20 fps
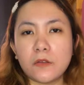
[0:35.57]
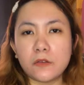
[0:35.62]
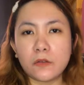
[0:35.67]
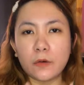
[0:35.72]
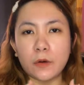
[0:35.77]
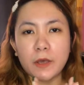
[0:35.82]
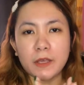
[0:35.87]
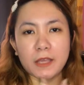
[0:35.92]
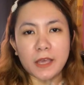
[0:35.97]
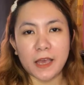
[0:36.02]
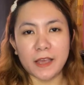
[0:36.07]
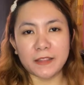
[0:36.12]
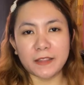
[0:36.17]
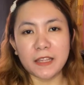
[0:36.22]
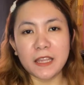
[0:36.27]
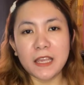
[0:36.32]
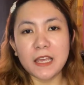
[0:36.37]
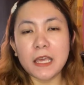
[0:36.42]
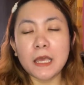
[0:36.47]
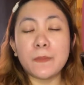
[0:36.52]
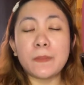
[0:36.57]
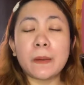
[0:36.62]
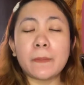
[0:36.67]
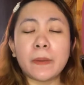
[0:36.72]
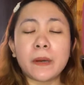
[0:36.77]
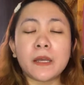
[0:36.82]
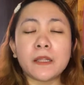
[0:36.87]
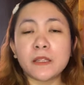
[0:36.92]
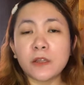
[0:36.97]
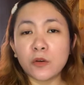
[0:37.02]
So ayan,
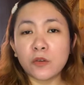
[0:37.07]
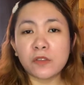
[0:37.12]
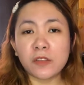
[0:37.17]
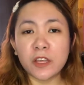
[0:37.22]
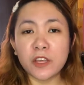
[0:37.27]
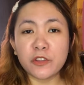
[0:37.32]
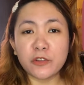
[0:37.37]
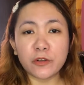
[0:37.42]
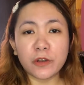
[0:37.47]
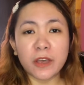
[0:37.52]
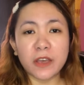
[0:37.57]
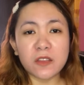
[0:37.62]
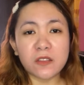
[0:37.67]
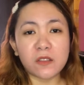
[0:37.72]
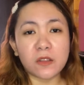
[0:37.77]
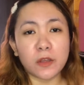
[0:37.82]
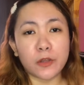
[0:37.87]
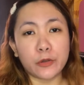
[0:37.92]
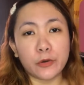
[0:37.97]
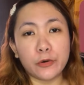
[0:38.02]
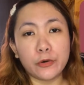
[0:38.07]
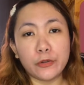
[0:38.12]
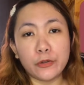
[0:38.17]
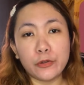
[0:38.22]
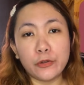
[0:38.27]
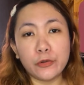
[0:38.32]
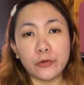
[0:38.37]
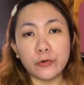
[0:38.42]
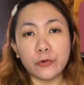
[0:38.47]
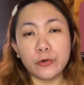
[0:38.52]
ipapakita ko sa inyo guys ngayon
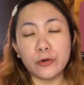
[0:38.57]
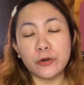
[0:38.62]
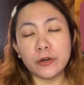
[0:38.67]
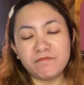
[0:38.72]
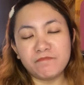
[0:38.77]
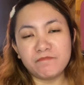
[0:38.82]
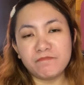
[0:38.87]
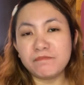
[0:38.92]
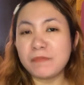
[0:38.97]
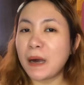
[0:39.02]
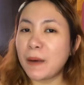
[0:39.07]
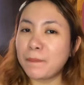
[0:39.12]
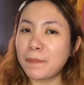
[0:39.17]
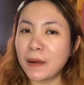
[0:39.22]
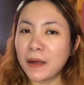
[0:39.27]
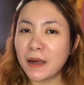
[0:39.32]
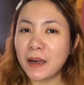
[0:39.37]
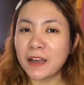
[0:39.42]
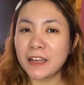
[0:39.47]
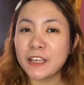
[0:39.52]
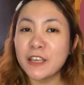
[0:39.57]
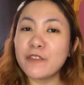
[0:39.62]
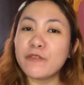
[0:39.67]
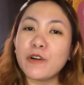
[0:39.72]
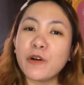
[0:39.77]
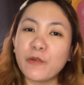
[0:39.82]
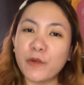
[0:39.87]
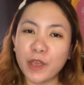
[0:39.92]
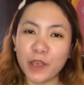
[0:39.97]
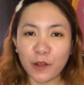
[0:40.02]
yung papa
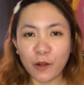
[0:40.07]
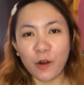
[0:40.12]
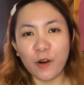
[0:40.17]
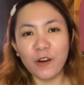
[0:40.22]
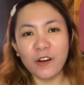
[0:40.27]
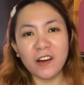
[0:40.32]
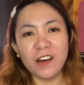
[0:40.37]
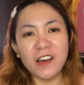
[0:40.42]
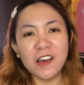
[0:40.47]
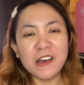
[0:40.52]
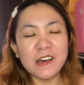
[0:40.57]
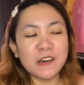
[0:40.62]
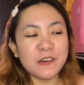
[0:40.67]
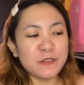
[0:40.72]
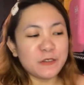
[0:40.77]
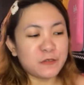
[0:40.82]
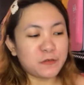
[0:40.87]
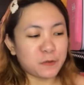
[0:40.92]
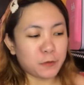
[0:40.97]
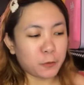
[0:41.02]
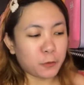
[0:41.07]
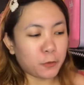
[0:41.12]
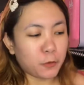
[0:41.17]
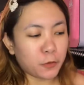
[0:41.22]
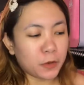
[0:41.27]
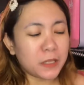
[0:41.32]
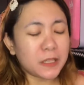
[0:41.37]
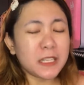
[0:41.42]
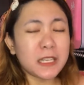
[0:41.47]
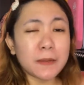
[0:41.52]
giveaway ko. So,
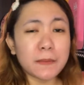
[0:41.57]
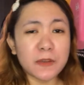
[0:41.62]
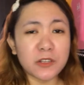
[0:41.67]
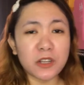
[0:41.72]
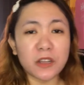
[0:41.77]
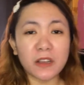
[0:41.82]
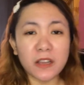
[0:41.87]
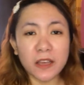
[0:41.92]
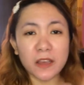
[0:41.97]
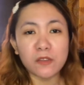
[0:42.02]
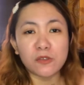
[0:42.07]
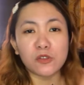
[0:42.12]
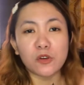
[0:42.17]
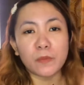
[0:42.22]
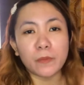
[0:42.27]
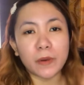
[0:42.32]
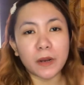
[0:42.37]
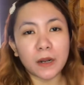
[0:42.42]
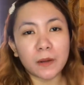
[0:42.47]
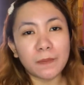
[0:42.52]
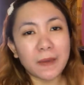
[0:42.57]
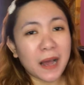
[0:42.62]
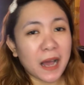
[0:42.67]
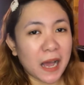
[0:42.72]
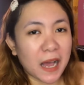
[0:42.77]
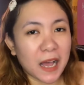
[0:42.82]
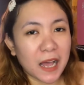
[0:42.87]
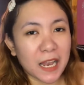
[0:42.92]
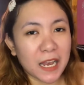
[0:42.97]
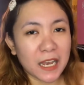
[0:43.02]
hindi naman siya guys sobrang
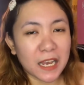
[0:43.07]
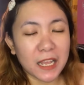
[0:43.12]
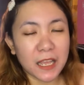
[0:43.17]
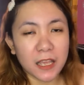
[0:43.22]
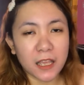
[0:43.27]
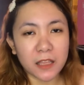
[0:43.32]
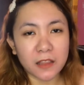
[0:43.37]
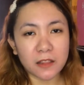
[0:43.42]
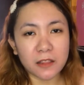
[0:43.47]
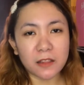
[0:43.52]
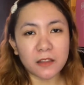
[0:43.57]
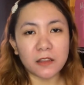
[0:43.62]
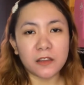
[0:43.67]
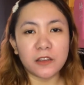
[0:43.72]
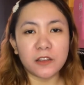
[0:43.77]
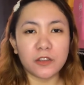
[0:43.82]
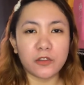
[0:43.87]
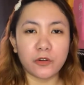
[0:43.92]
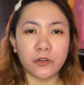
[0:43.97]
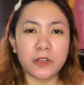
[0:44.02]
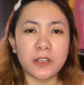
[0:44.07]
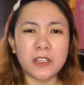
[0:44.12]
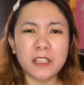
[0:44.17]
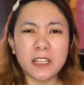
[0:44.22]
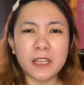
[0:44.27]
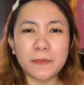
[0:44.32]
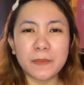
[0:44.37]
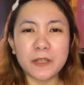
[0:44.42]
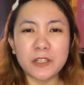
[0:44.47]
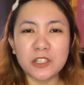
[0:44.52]
mahal and yun,
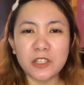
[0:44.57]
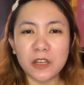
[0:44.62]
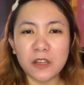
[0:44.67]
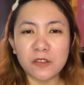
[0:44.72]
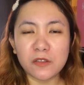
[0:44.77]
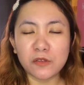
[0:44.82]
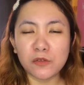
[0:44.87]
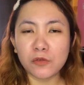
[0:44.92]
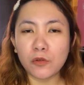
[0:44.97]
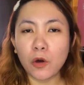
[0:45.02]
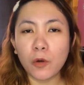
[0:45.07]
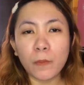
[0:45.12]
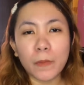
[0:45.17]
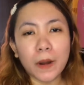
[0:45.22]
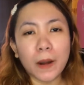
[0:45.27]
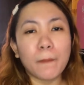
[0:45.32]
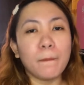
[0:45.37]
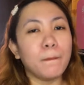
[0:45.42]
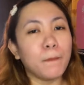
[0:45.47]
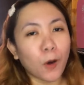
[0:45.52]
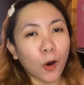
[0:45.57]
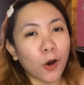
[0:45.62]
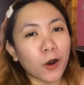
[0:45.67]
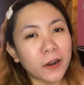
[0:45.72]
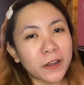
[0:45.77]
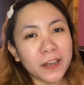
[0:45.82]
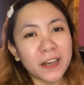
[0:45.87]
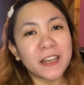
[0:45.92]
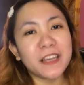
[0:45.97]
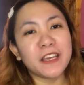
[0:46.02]
hindi naman siya sobrang
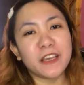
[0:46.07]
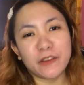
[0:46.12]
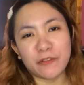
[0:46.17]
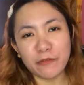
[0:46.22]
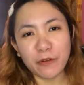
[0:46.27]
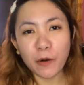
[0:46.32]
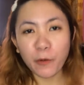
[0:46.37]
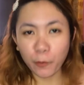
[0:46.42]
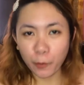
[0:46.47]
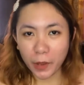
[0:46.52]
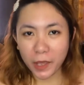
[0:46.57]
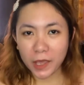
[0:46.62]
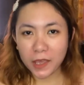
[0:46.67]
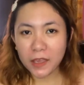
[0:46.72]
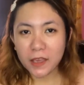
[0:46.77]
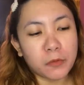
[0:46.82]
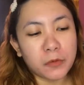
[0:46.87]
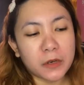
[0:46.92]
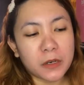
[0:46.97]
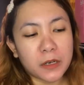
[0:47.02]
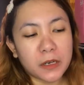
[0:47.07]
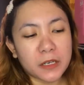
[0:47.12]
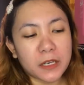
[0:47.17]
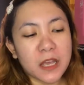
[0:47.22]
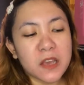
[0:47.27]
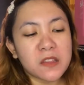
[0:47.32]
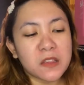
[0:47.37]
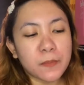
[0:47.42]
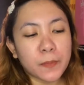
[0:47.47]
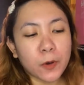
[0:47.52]
bonggang giveaway.
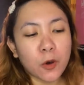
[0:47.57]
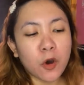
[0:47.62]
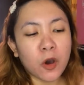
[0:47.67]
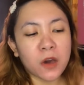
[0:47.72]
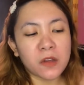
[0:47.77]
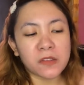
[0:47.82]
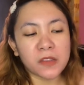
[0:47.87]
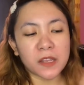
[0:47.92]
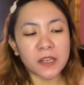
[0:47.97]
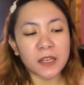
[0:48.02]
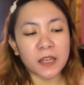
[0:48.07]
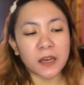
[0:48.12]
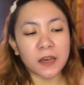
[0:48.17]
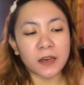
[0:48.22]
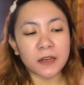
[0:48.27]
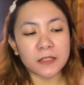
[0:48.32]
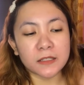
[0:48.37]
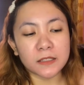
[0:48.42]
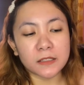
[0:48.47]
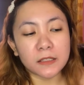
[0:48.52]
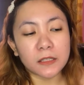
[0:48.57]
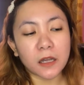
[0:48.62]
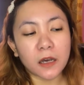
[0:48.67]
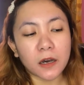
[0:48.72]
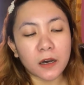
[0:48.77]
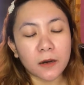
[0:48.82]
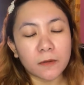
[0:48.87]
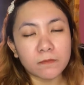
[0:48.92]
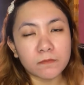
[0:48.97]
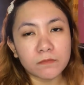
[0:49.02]
Naisip ako kasi na
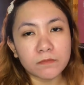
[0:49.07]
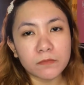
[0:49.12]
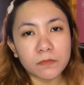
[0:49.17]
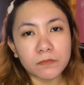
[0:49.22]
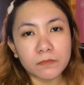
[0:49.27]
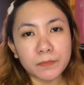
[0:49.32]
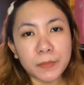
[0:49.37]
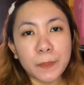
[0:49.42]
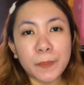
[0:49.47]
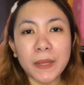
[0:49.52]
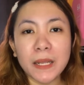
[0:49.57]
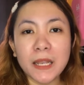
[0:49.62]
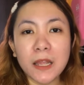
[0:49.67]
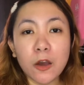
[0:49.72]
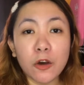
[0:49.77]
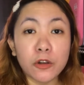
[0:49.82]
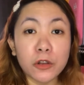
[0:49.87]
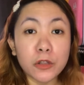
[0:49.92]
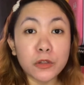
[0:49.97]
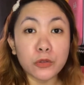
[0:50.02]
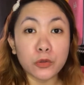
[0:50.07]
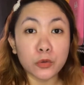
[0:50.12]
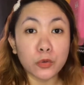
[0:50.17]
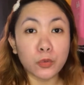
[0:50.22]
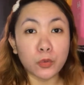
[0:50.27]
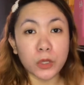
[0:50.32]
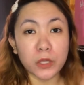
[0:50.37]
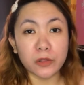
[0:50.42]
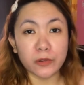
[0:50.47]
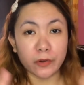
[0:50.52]
um, pipili ako ng
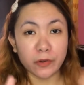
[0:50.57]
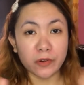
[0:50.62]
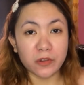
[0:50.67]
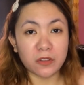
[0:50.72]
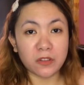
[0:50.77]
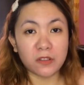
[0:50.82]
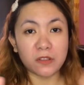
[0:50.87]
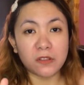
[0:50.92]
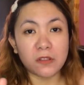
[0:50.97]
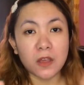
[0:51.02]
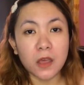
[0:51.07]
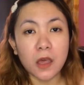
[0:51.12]
two winners